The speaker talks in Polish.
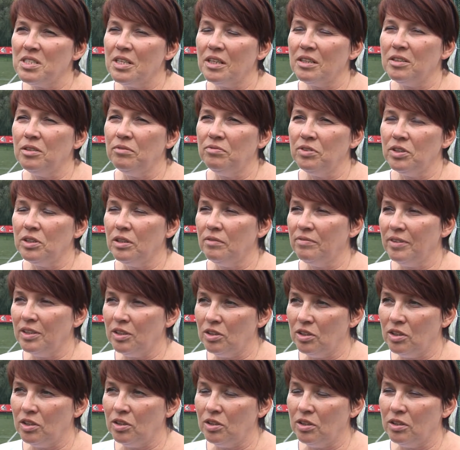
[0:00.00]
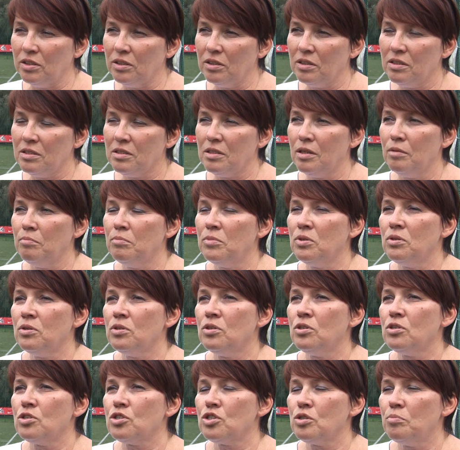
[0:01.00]
zaktywizować dzieci,
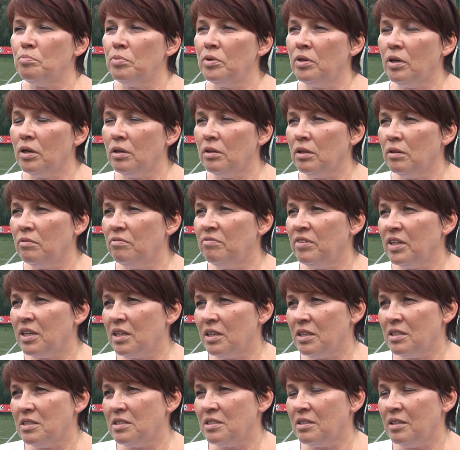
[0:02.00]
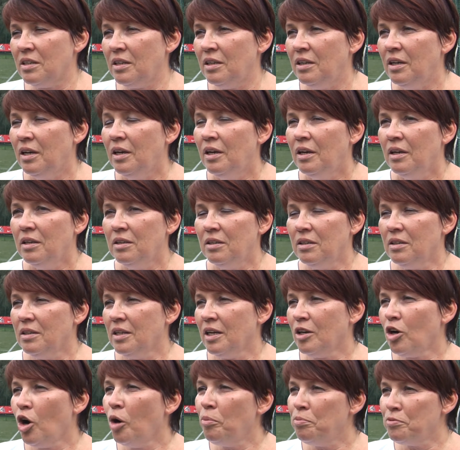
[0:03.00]
chcemy, żeby one w wakacje
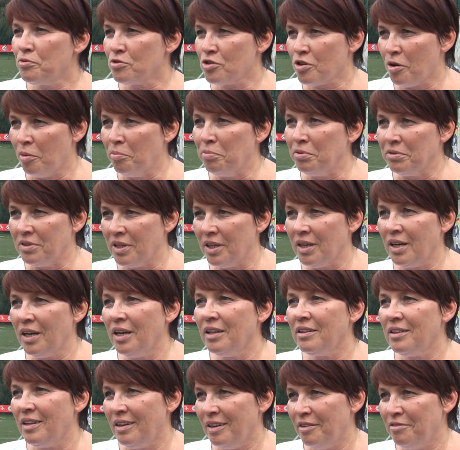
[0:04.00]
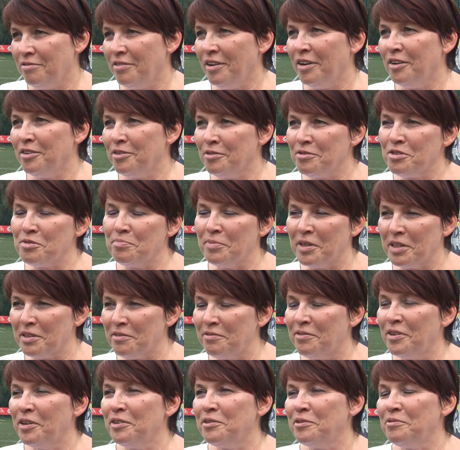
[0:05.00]
jednak oprócz komputera, telefonów,
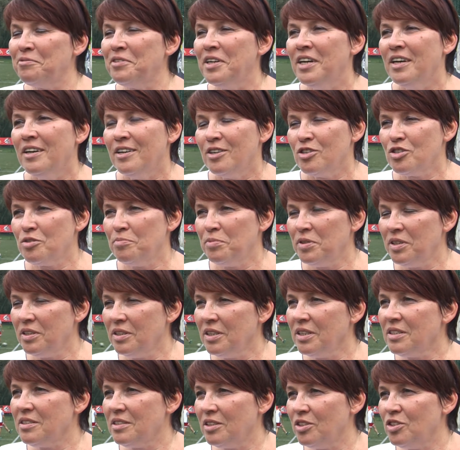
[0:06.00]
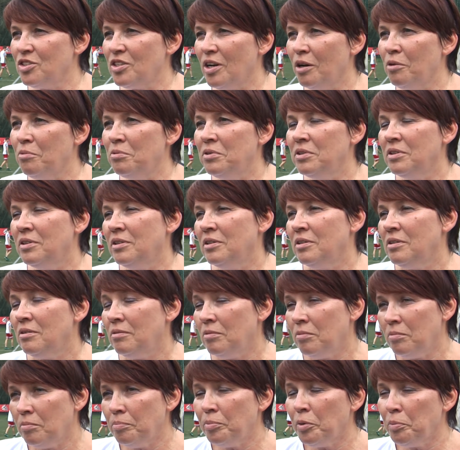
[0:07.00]
smartfonów, żeby jednak zechciały
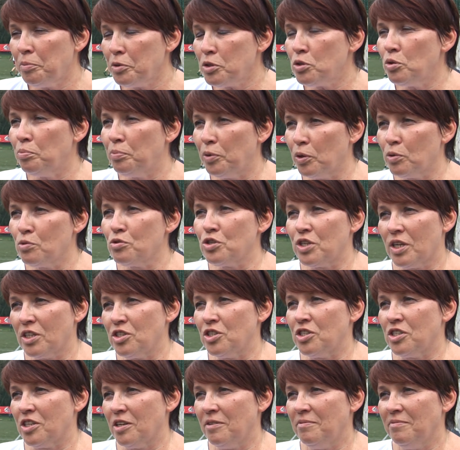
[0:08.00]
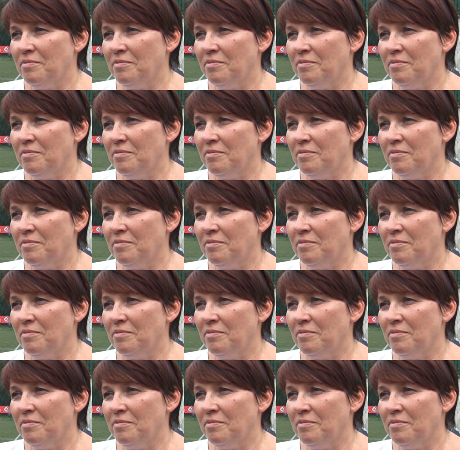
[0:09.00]
po prostu poruszać się.